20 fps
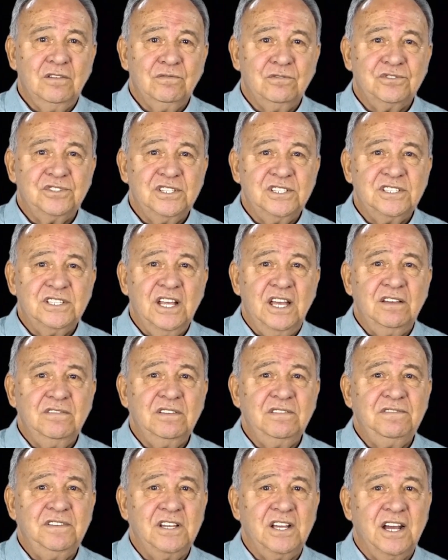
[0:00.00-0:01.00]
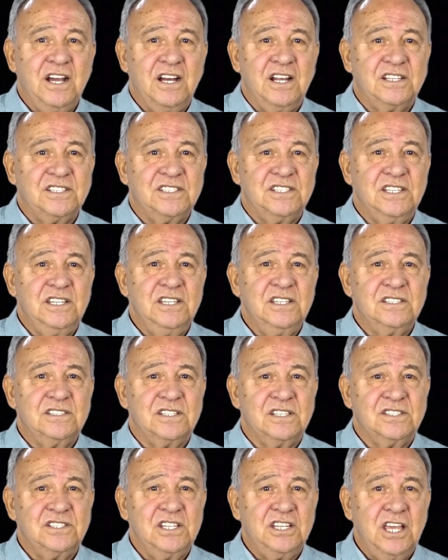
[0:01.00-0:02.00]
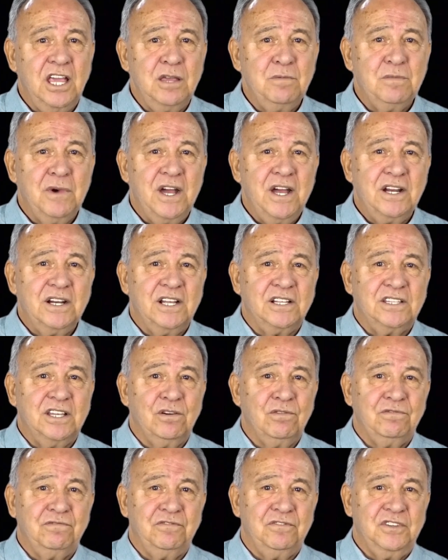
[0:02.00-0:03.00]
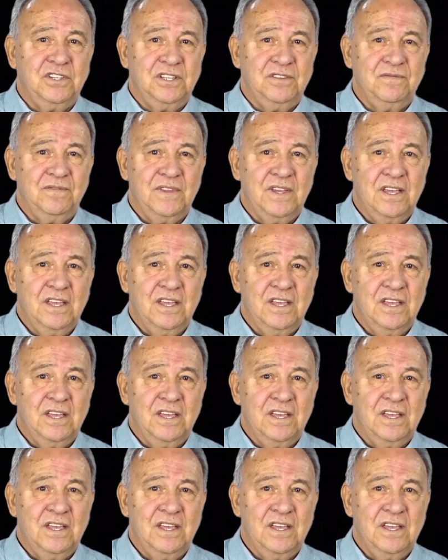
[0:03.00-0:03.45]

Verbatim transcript: Vocês devem ficar acesas e queimar até o fim.